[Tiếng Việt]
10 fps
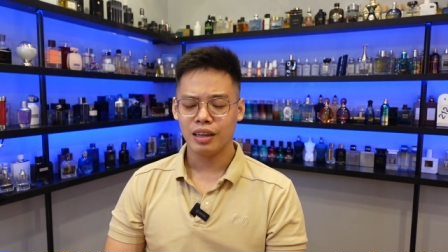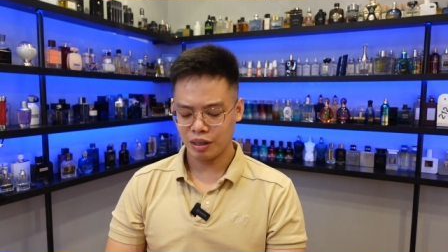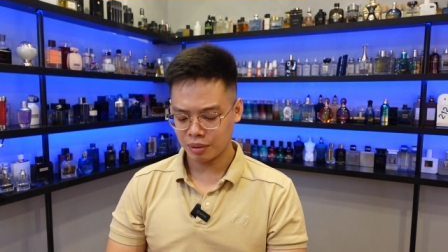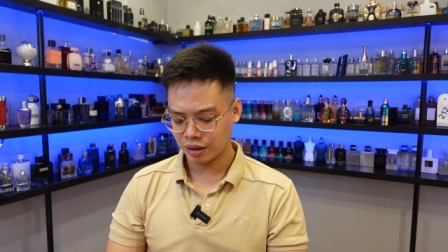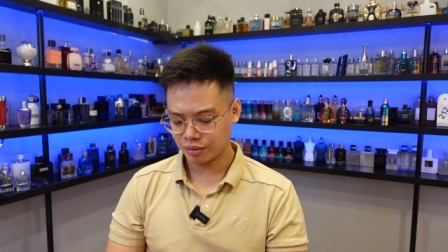
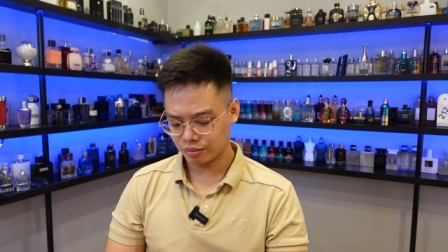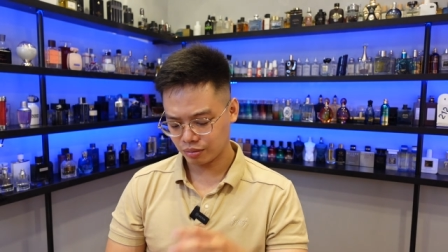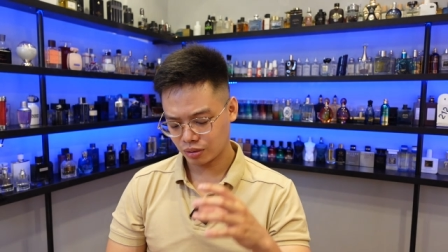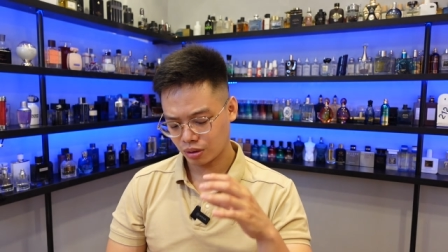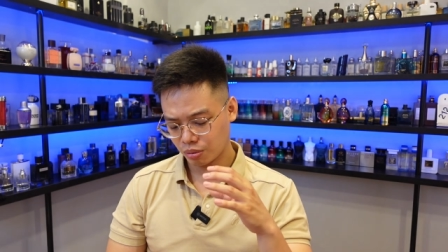nhưng mà
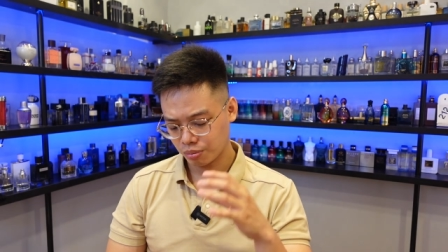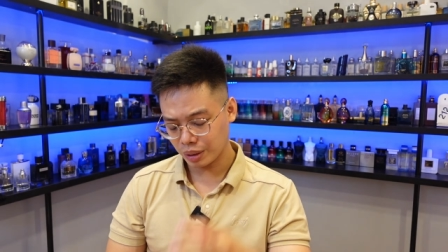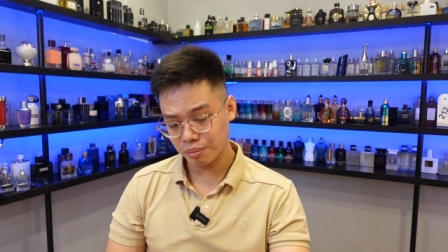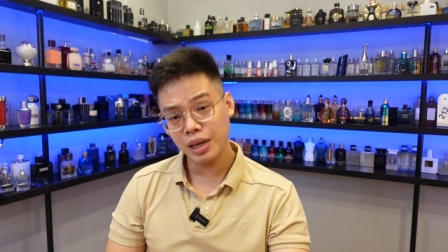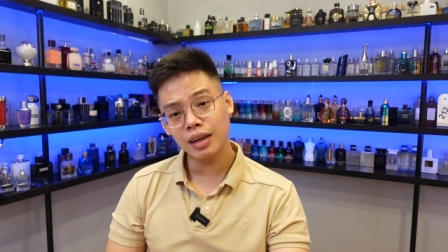
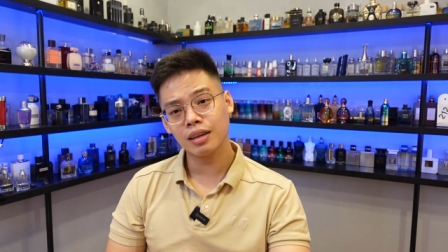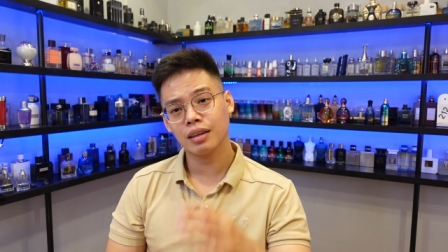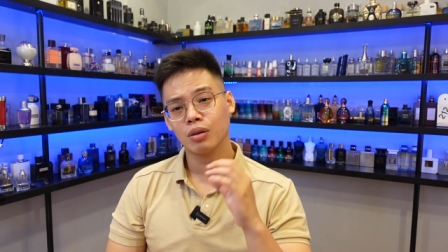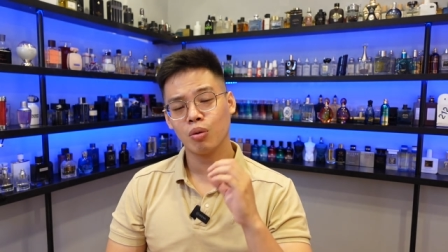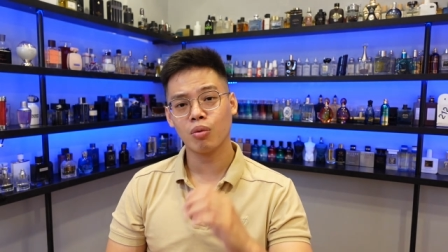mình biết
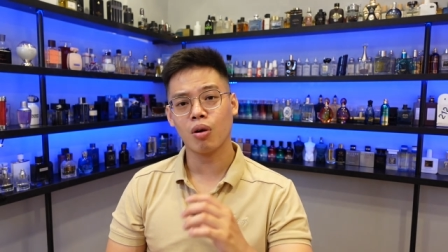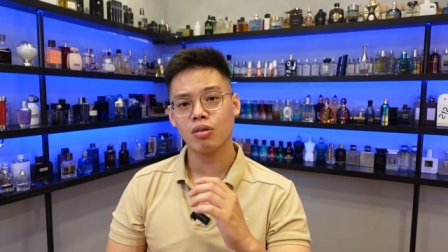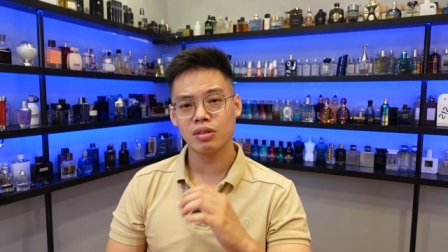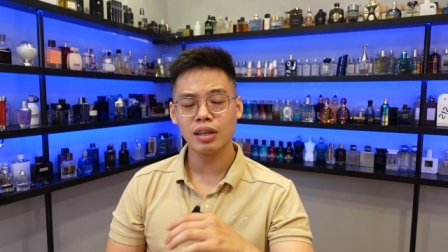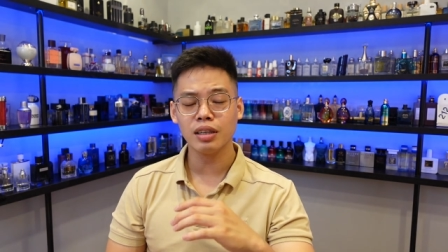cũng
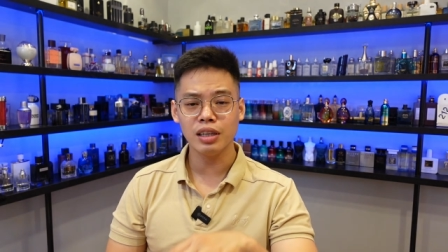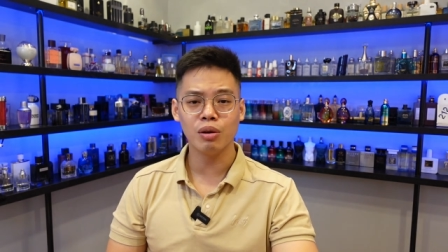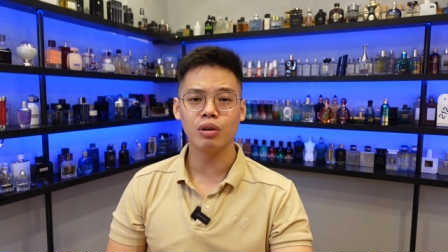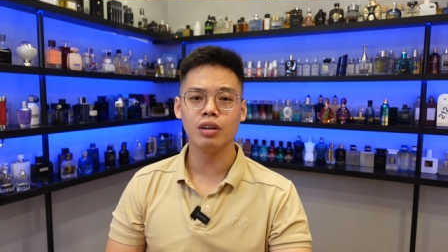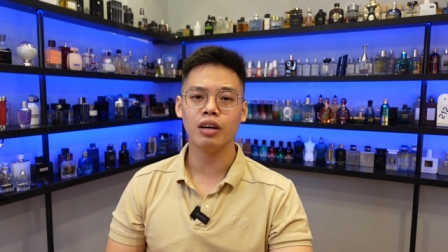có rất
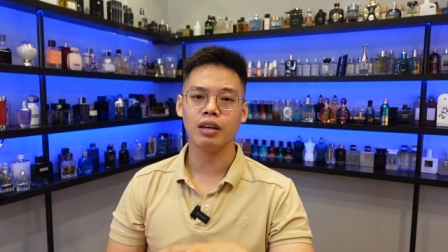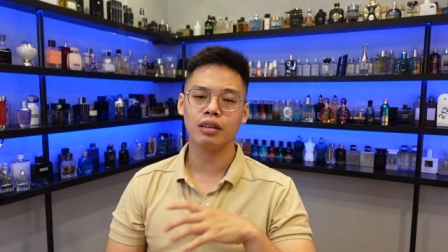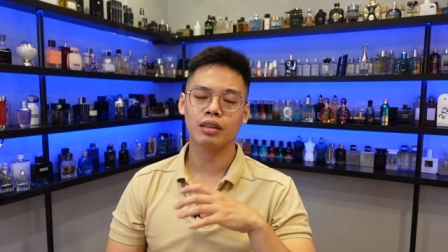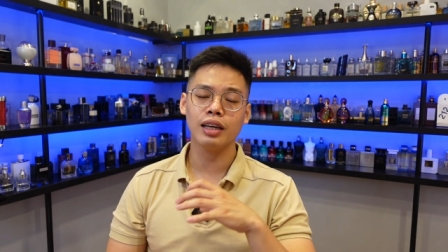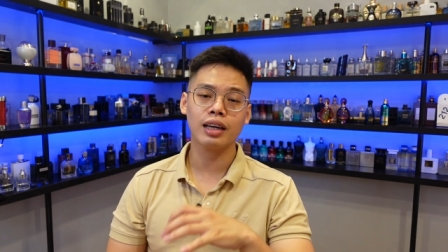nhiều
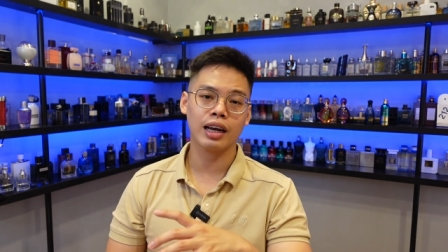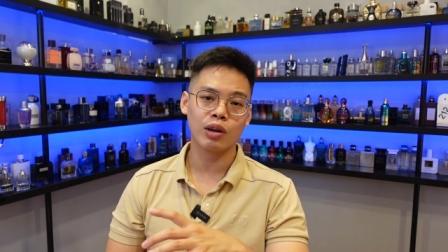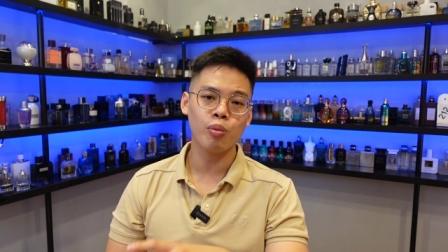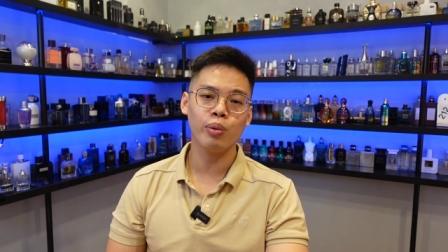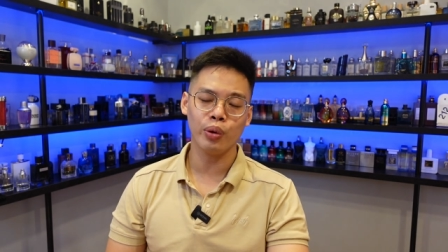người thích cái
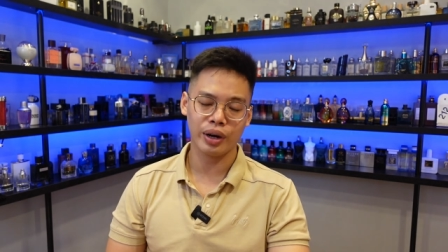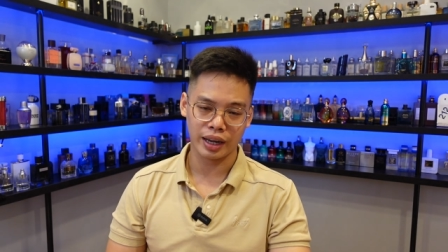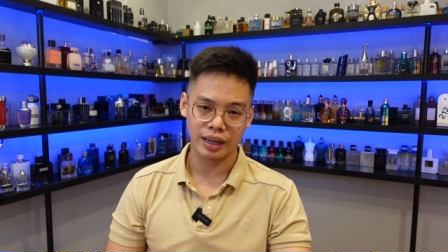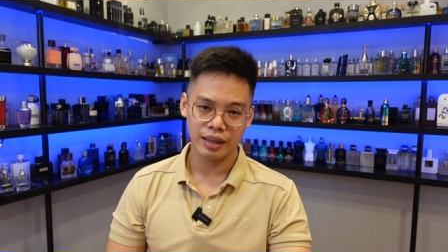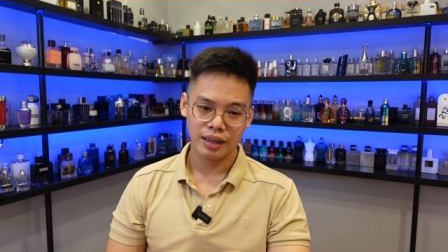top nốt
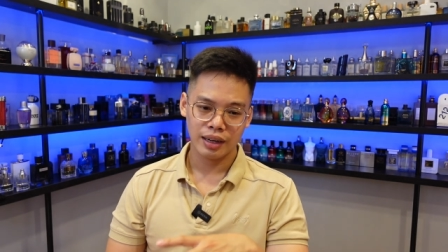này